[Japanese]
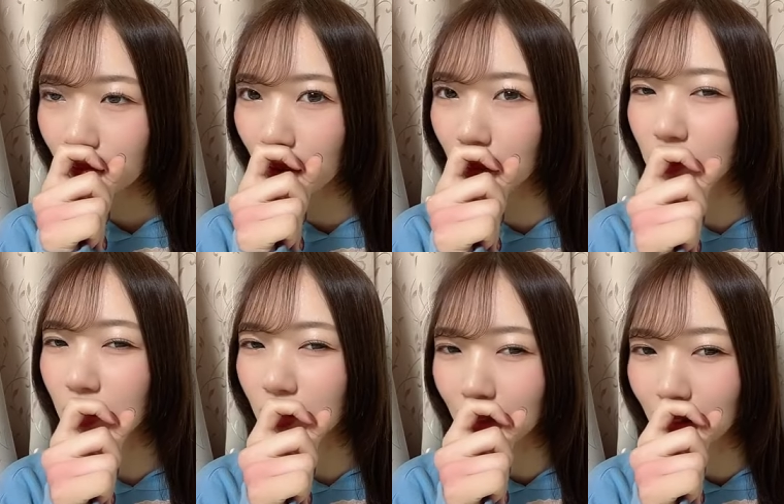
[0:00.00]

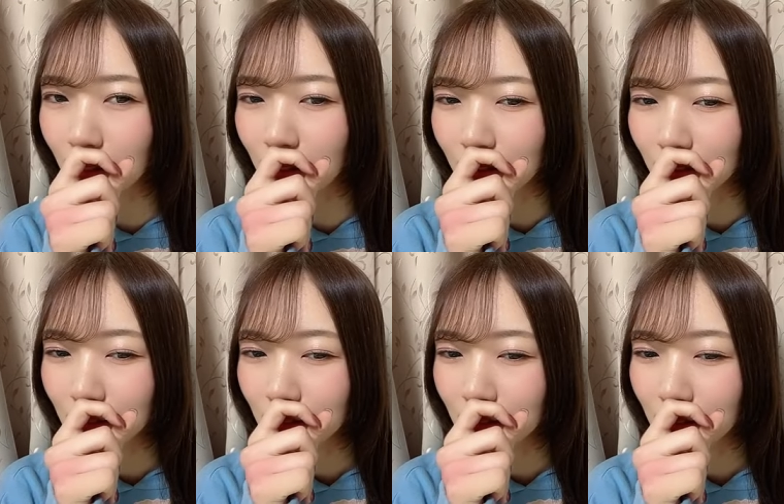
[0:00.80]
思って
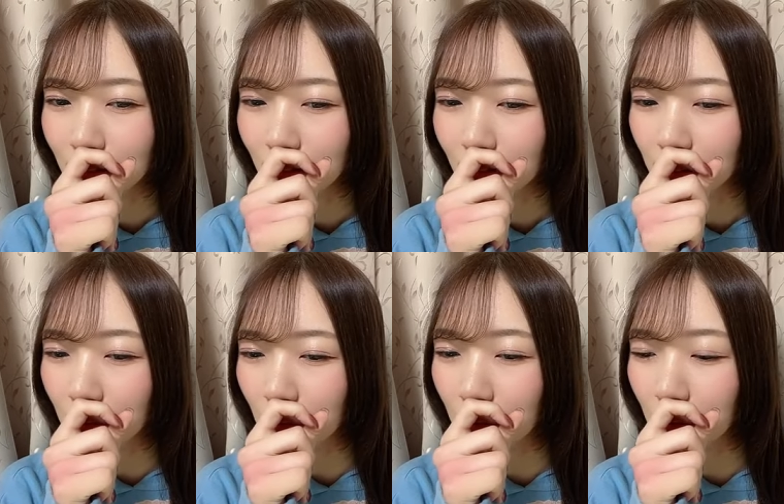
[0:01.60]

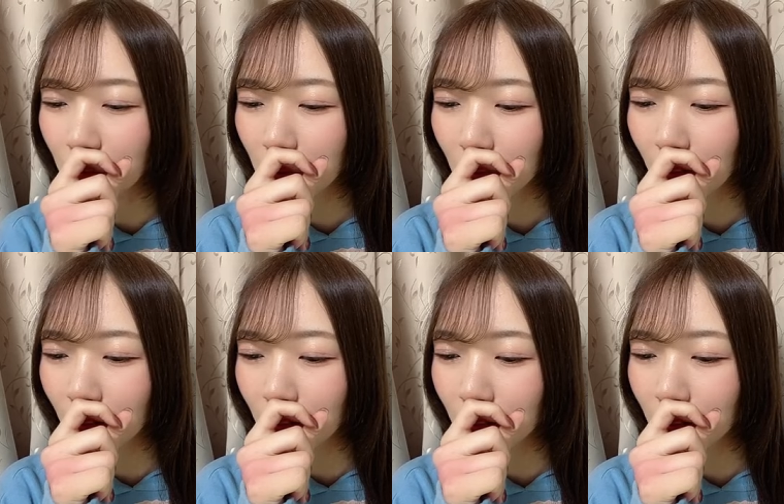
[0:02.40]
わこれは